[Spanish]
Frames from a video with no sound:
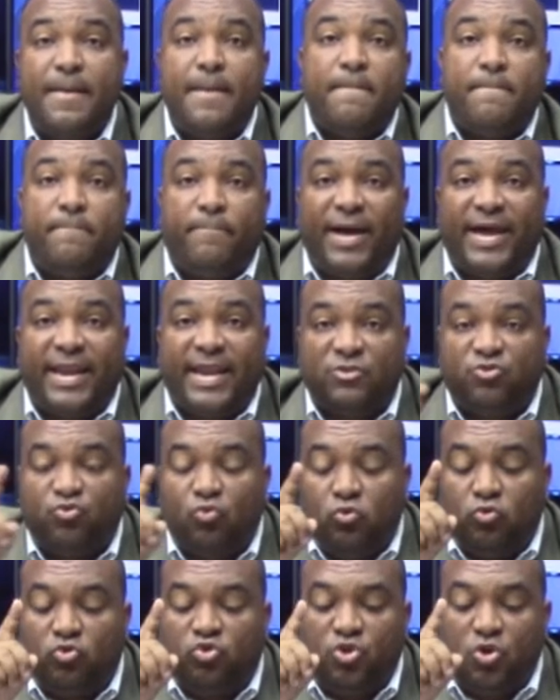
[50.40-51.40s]
para
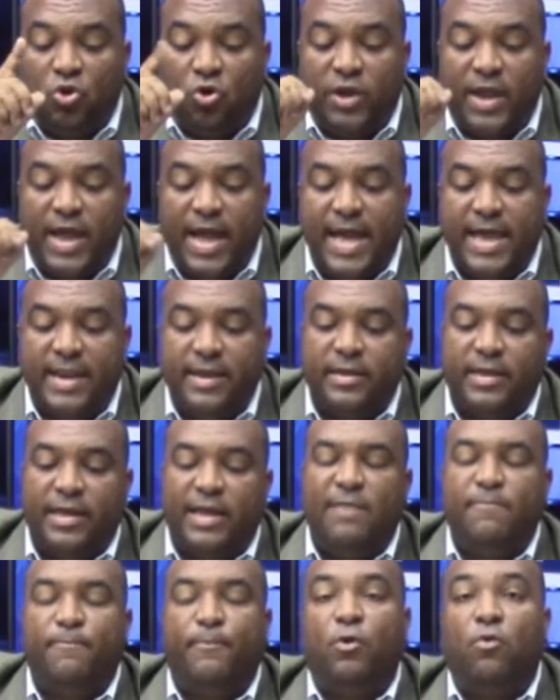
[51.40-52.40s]
solucionar
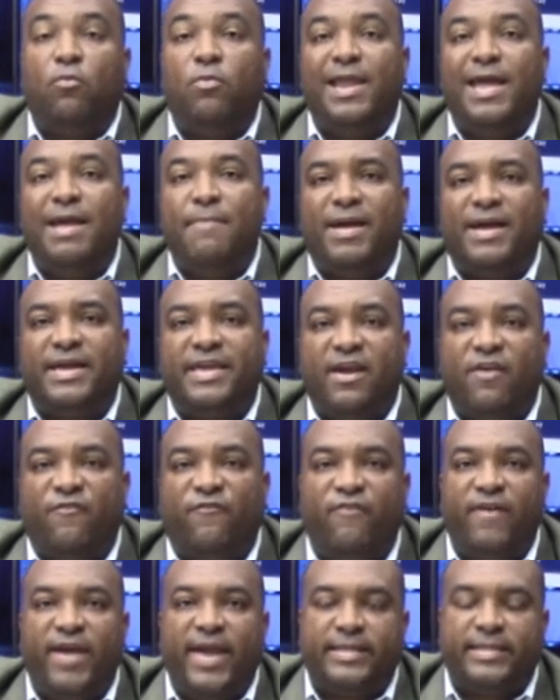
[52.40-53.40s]
el problema que
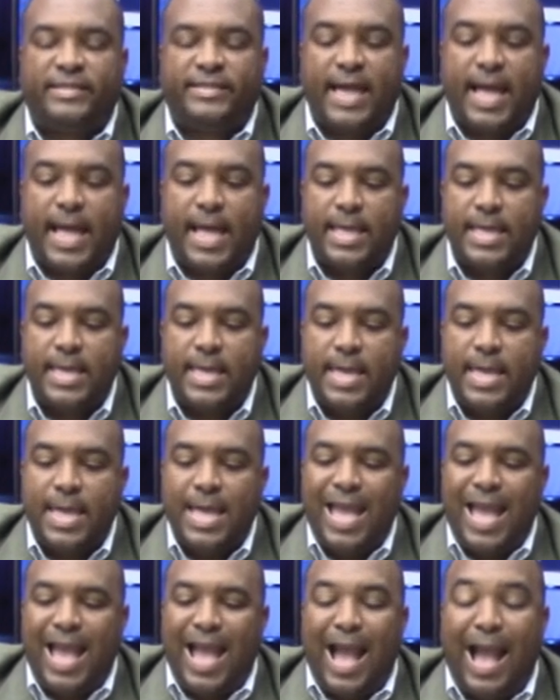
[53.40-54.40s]
afecta
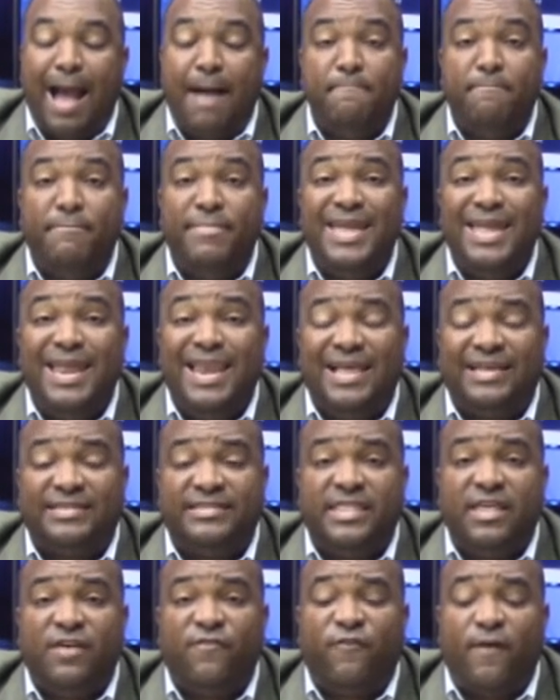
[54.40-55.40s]
a
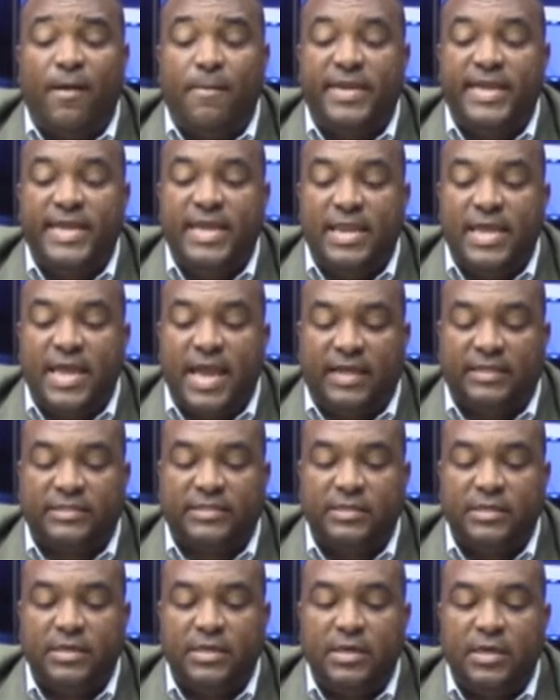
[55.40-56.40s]
miles de
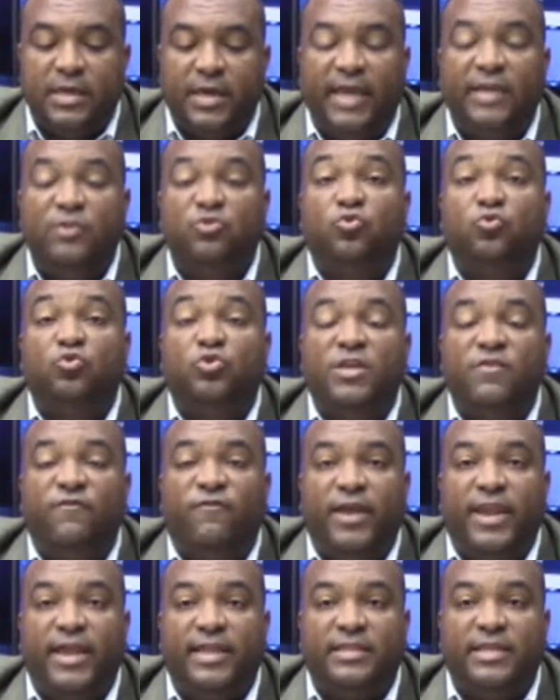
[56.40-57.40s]
familias en sus
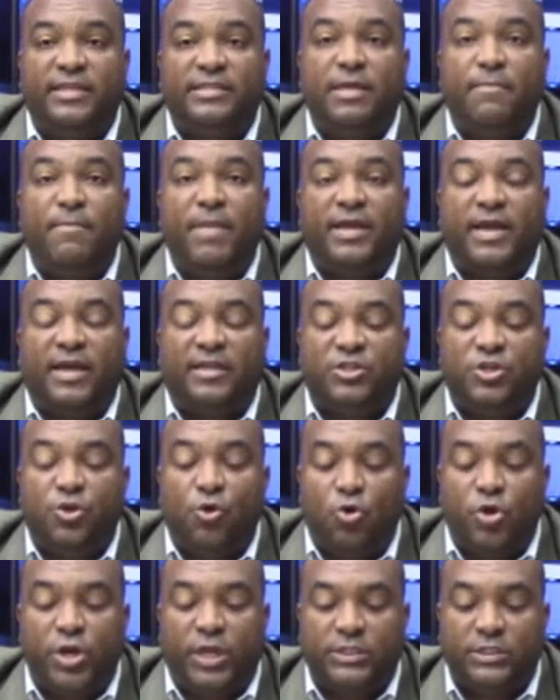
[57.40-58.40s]
diferentes
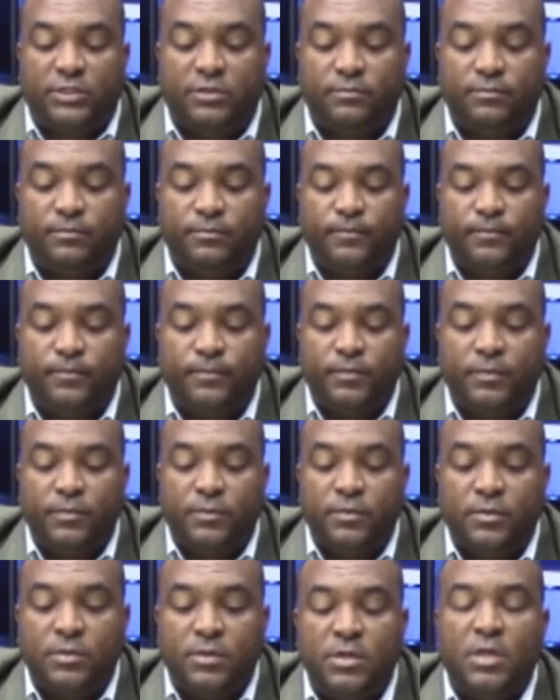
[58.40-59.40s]
demarcaciones,
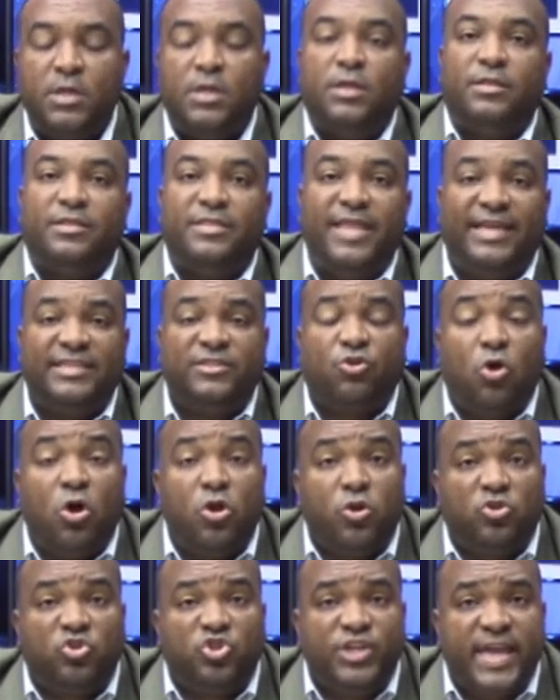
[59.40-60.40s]

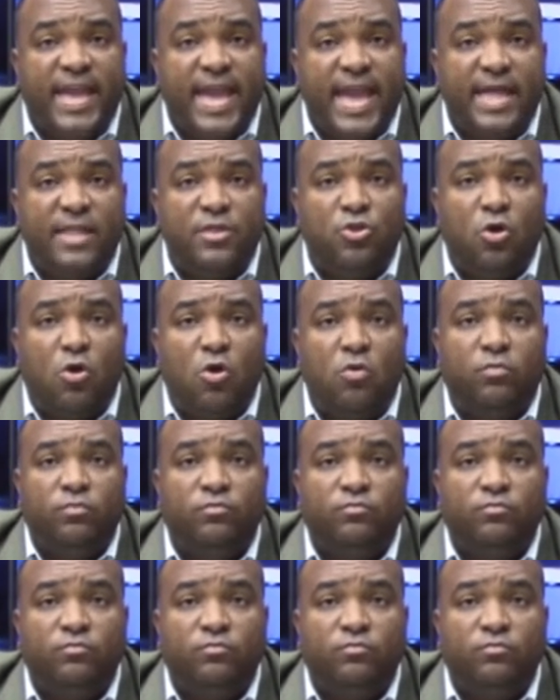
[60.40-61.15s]
desconociendo